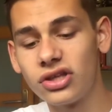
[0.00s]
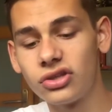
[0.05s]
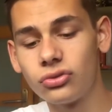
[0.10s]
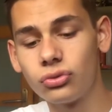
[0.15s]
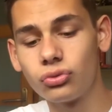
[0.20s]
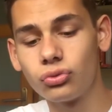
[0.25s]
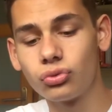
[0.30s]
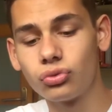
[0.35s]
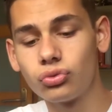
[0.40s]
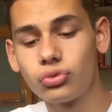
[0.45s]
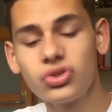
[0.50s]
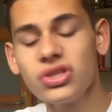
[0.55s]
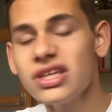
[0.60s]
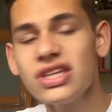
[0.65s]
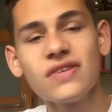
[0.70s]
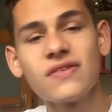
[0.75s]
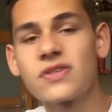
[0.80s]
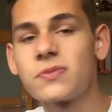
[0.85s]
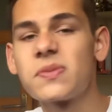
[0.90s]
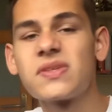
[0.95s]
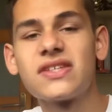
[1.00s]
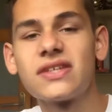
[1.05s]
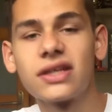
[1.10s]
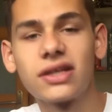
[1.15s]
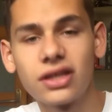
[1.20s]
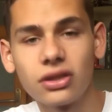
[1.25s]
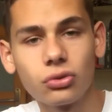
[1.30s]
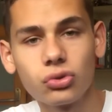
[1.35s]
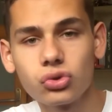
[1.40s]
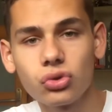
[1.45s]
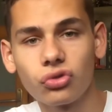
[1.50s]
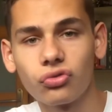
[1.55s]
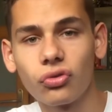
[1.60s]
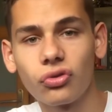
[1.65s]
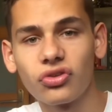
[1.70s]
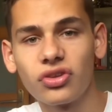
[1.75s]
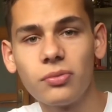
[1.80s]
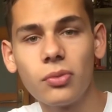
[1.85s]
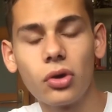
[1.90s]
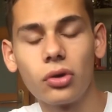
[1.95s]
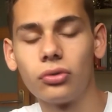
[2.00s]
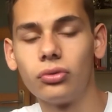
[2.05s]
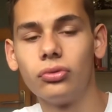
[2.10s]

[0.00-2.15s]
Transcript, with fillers: Et tu, sais qu'il va se passer quelque chose, forcément.